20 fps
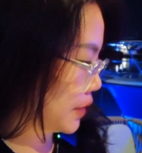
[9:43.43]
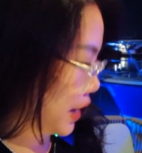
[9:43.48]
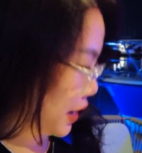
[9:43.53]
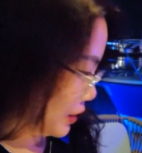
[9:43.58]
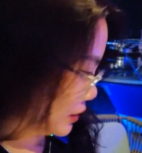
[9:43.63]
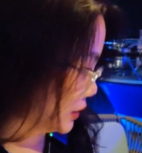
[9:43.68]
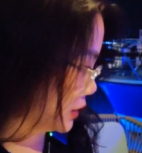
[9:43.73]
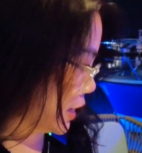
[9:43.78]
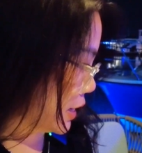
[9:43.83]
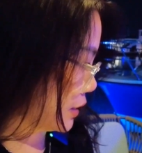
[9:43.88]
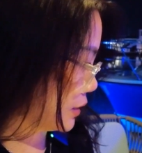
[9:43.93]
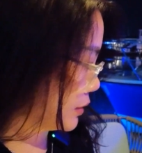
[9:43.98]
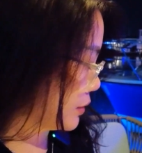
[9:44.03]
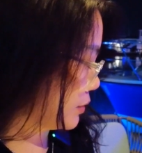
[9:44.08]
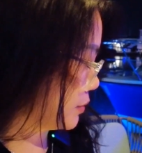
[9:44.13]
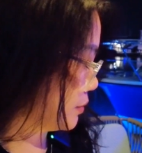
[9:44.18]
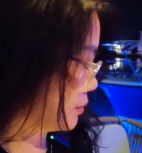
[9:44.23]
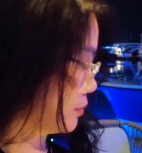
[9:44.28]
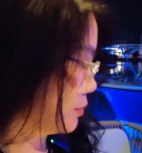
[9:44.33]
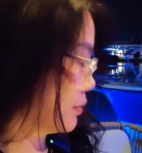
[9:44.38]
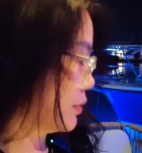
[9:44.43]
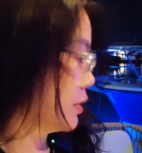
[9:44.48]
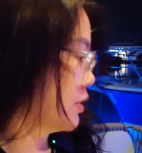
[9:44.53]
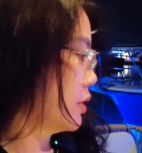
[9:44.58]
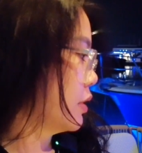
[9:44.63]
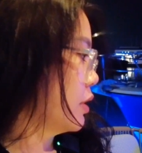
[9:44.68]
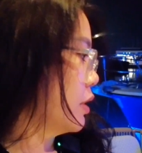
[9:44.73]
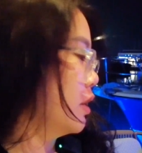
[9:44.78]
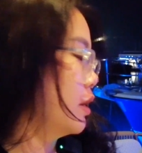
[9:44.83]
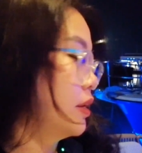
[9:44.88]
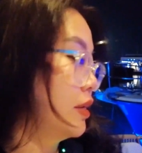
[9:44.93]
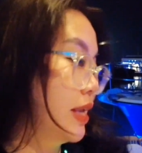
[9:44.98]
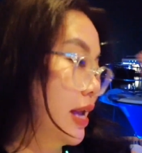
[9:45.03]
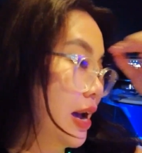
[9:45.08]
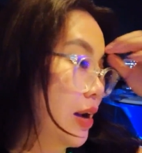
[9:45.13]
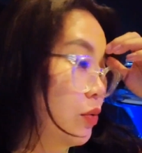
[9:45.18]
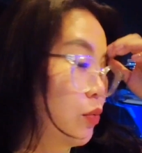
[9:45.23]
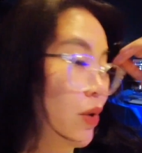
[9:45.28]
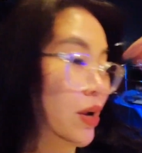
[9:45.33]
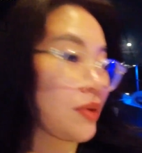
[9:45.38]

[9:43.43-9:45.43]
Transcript: Yeah, take some water or something. Yeah,